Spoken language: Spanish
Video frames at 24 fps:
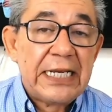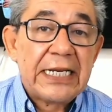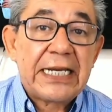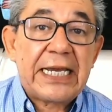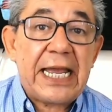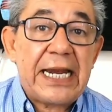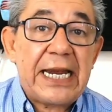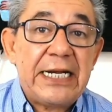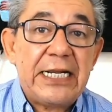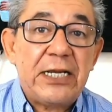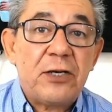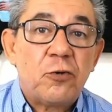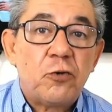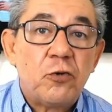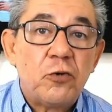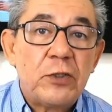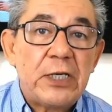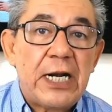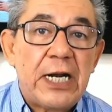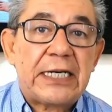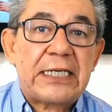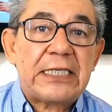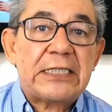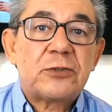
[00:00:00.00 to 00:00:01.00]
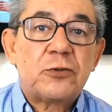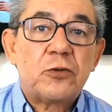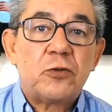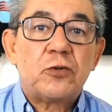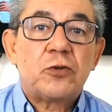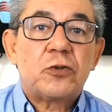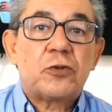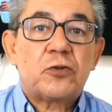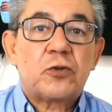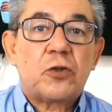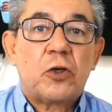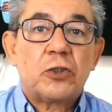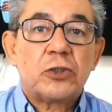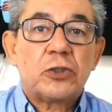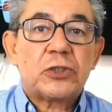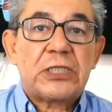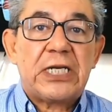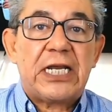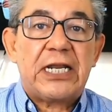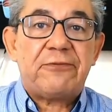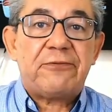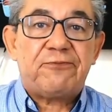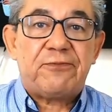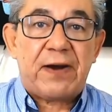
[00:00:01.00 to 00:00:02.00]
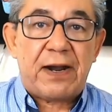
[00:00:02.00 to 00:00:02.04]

que ninguna resultó ser